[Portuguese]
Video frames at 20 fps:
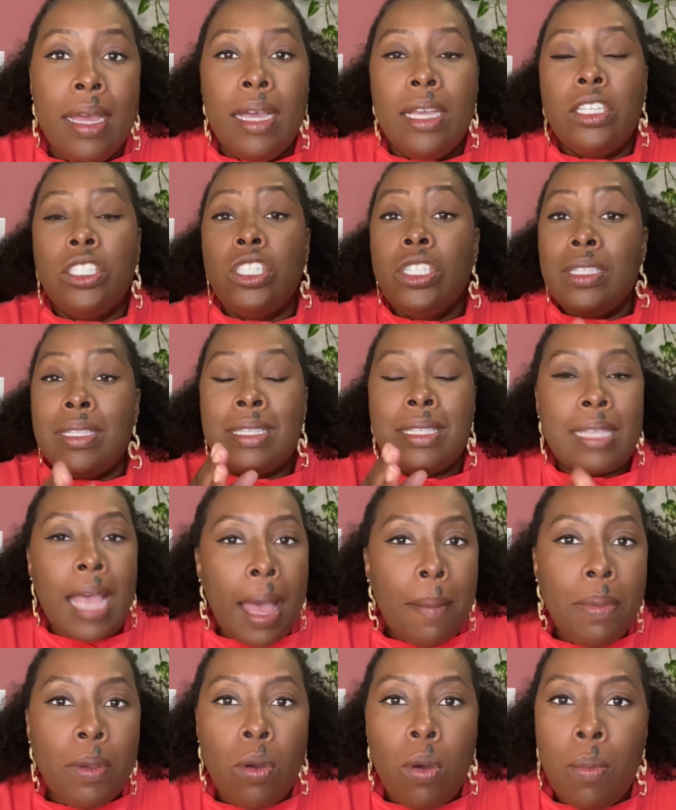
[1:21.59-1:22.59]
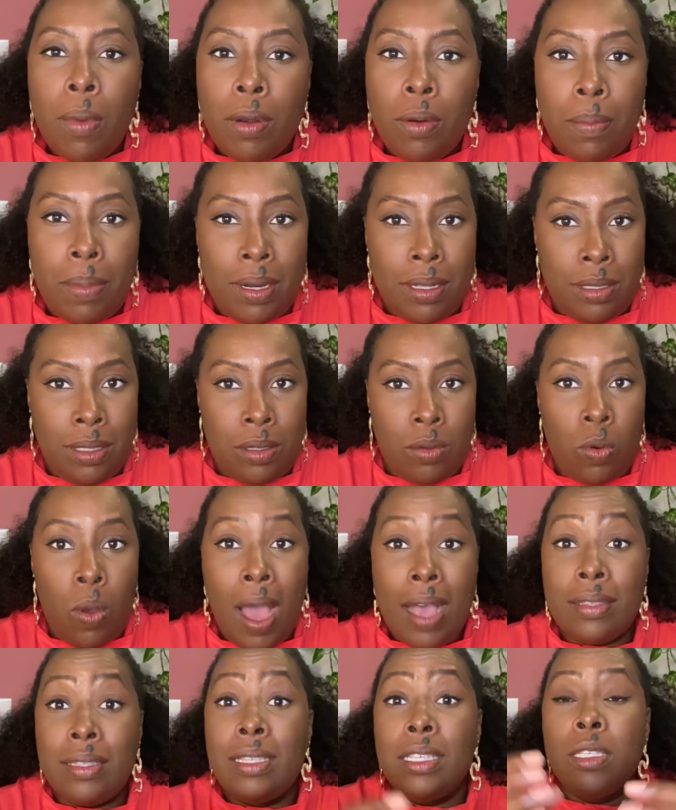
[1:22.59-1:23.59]
A gente sabe como é no Brasil. O
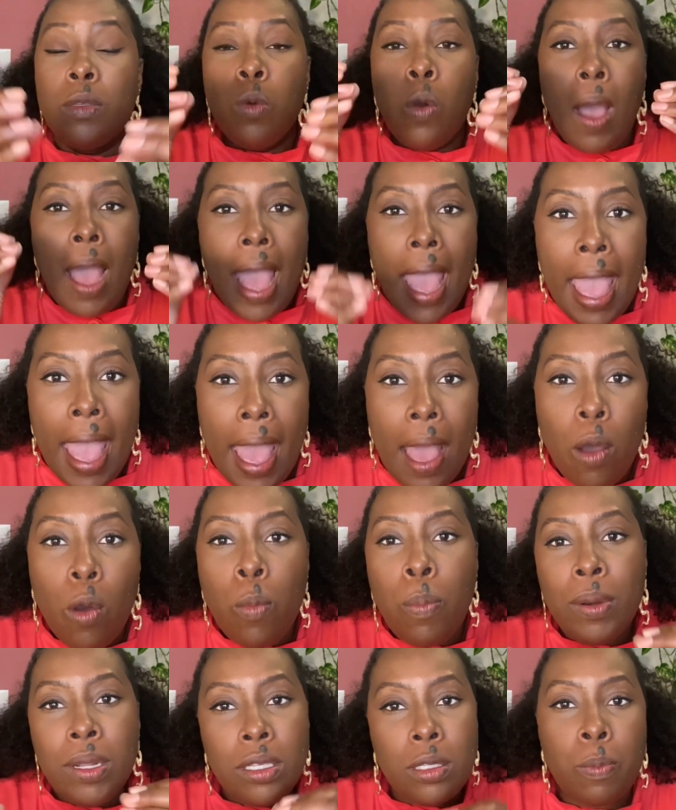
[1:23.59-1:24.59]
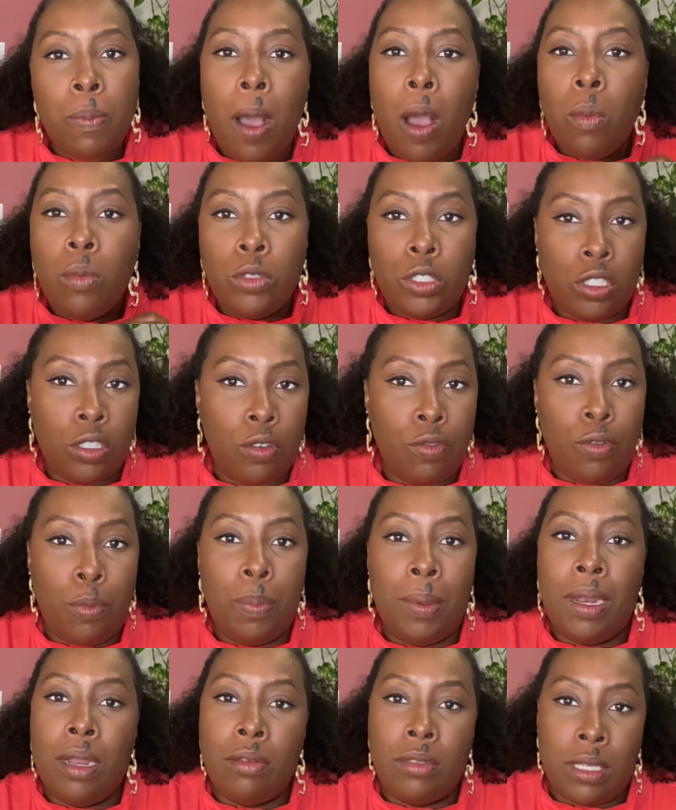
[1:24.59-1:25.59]
racismo é o principal motivo
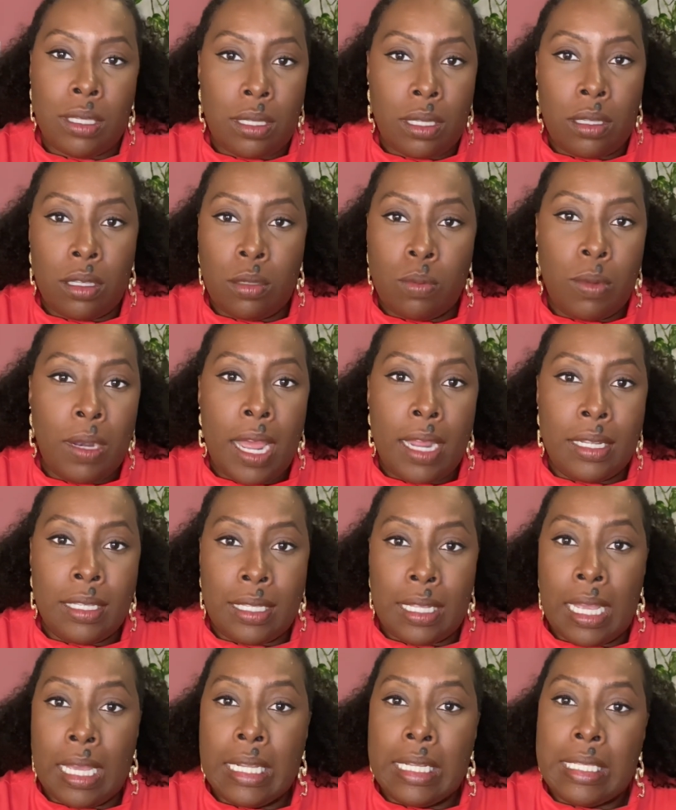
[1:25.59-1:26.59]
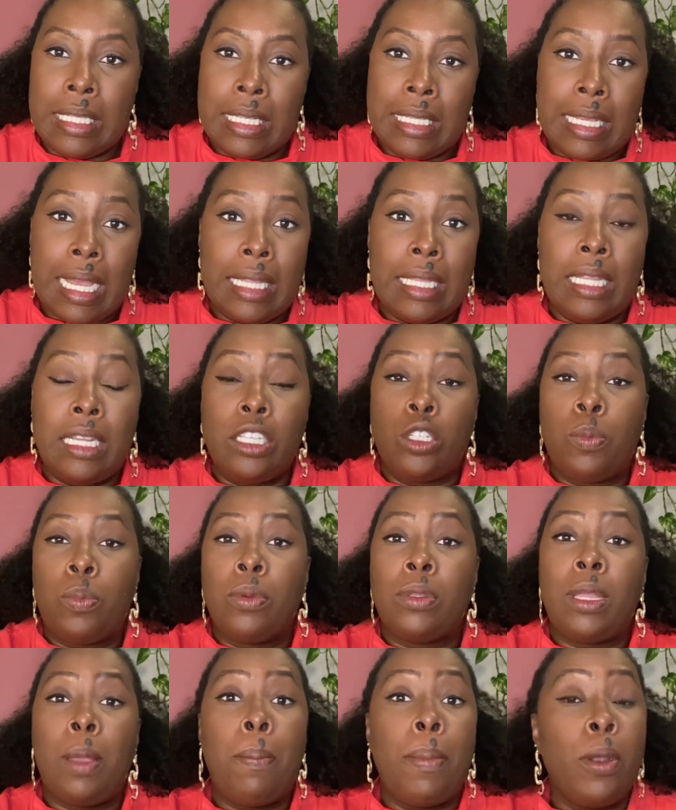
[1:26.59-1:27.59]
pela ausência das mulheres negras nas cadeiras de
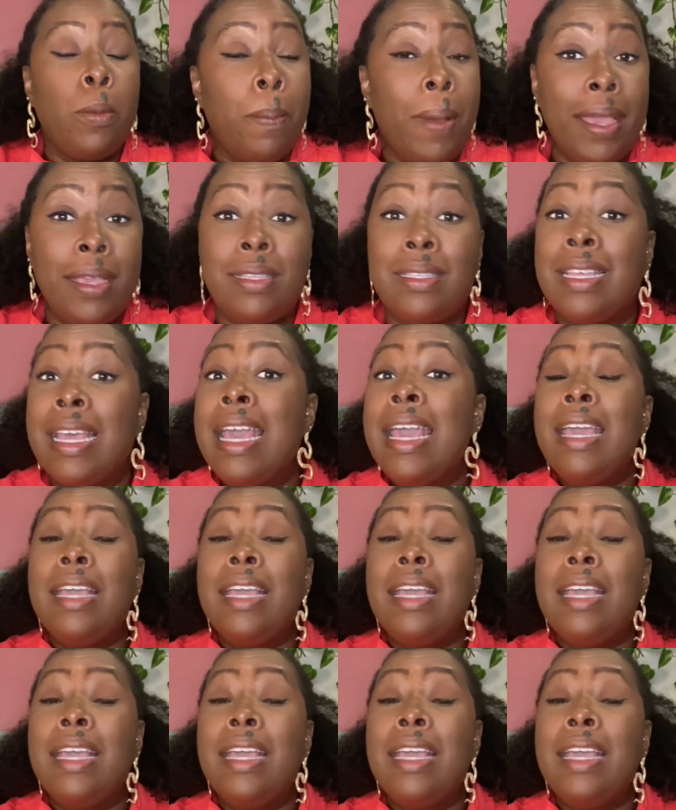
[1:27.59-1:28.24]
poder pelo país.